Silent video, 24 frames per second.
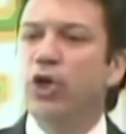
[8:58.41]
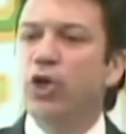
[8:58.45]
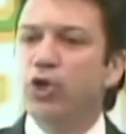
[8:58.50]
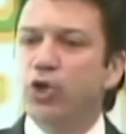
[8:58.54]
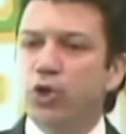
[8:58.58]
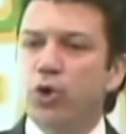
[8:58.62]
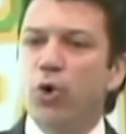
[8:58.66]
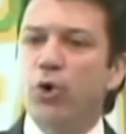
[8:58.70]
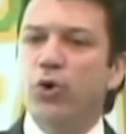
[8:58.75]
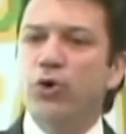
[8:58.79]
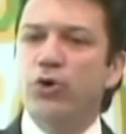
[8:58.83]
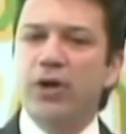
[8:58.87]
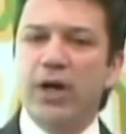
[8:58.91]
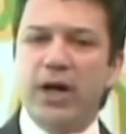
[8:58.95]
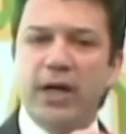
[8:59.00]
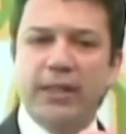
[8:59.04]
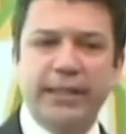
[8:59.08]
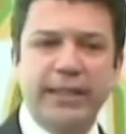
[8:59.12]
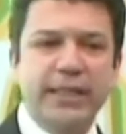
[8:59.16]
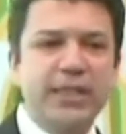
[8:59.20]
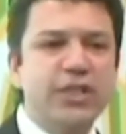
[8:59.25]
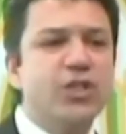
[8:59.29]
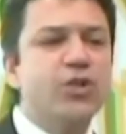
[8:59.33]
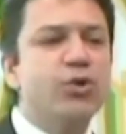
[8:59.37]
çok
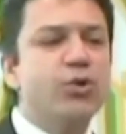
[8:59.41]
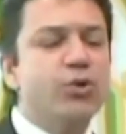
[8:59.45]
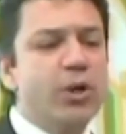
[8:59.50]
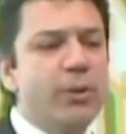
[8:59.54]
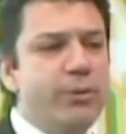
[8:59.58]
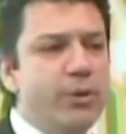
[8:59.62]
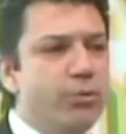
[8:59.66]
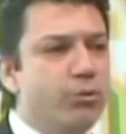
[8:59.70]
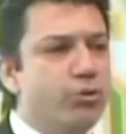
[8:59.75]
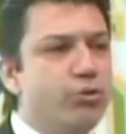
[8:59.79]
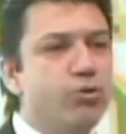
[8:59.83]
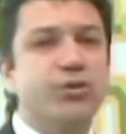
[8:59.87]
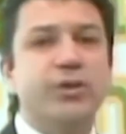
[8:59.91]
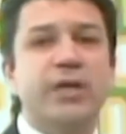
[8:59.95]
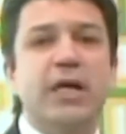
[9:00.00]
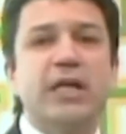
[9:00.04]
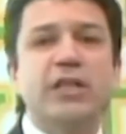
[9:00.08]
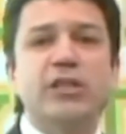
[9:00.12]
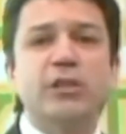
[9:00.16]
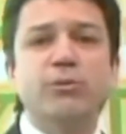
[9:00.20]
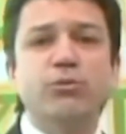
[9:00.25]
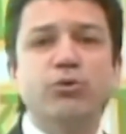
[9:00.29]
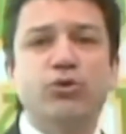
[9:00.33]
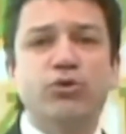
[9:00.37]
rahat ilişki kurabiliyor musunuz?
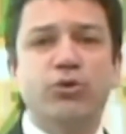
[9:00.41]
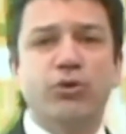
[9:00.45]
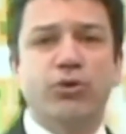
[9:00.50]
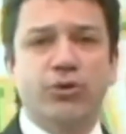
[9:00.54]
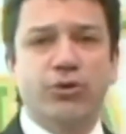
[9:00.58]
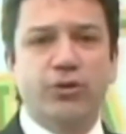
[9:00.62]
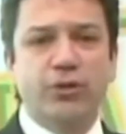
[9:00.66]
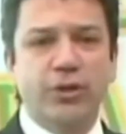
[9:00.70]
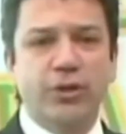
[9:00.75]
Kendinize bunu sorun.